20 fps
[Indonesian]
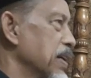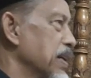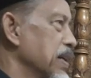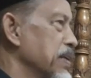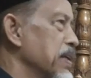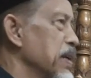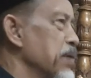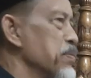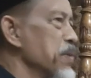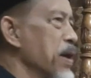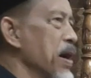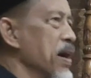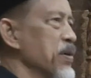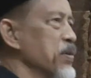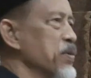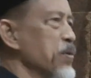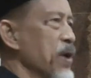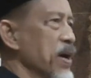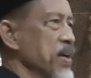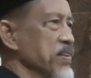dengan yang
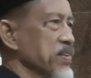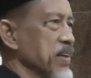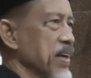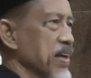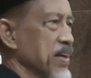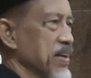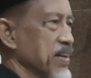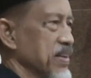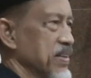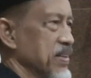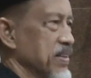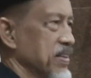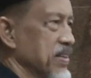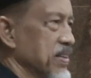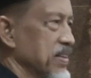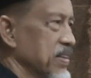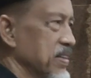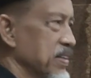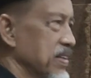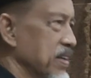maha kuasa
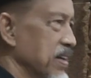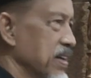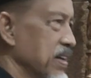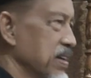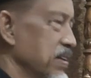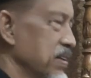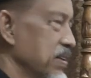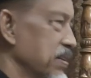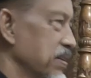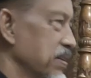ya